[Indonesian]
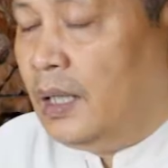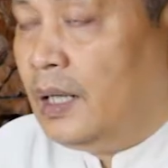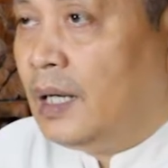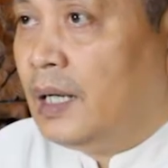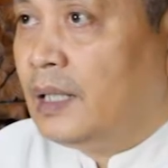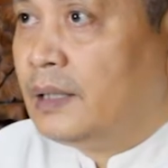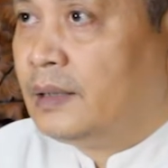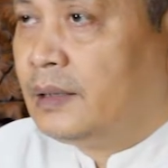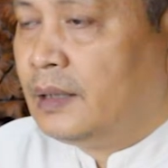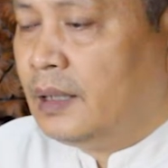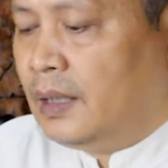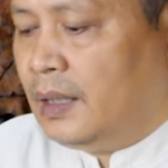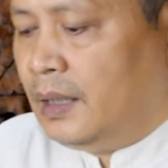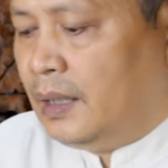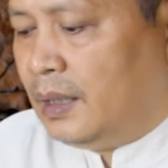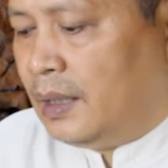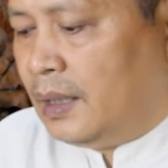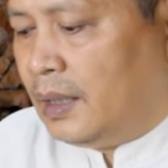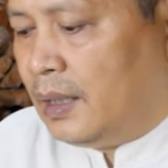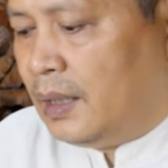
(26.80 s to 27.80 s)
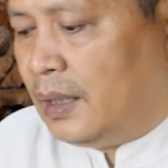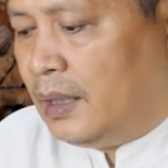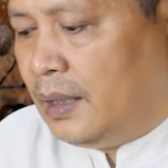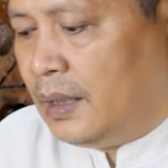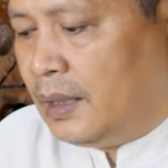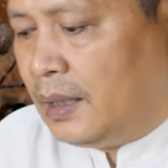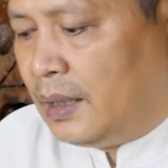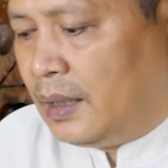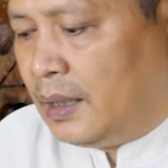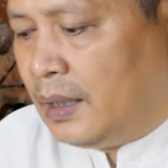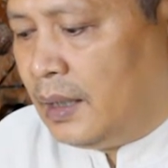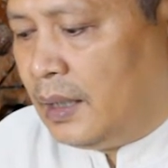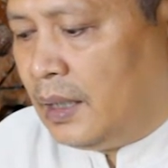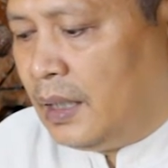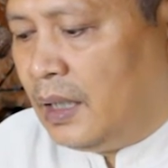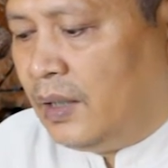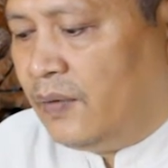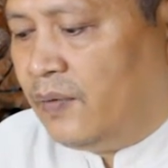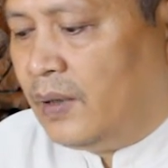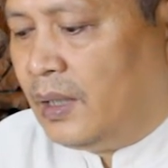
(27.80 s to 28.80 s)
li ajli dhalika
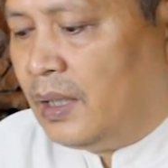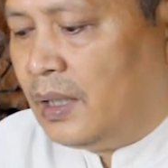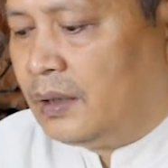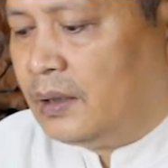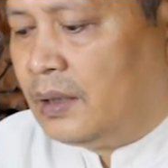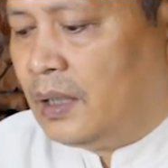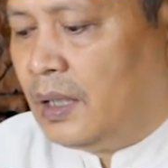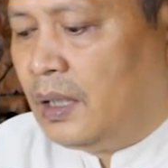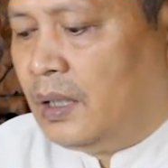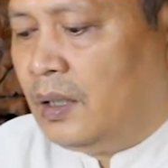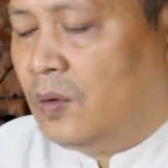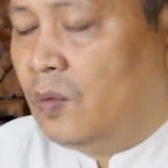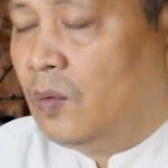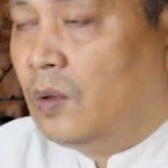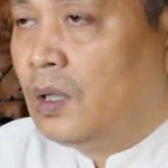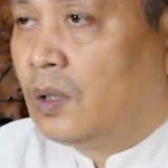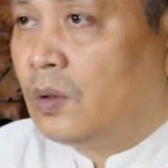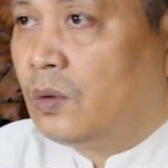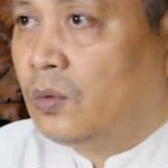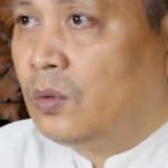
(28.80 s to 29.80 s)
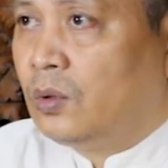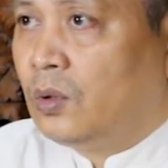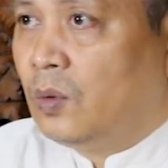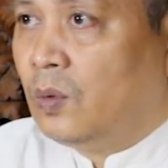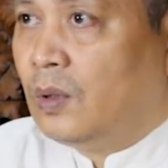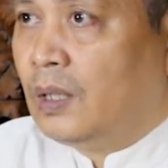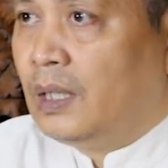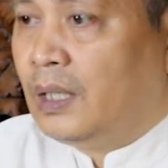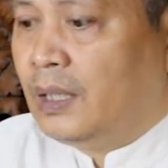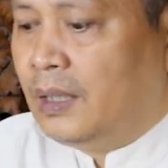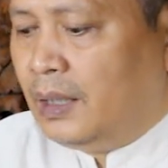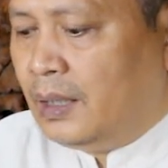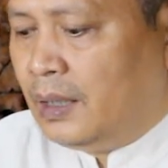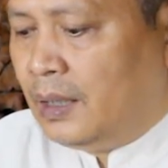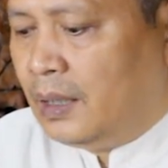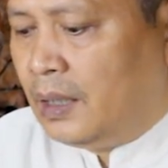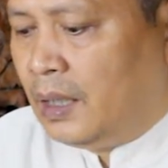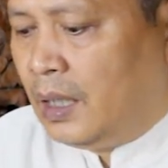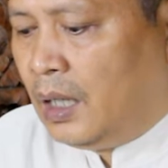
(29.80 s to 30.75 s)
afalat anwarud duwahir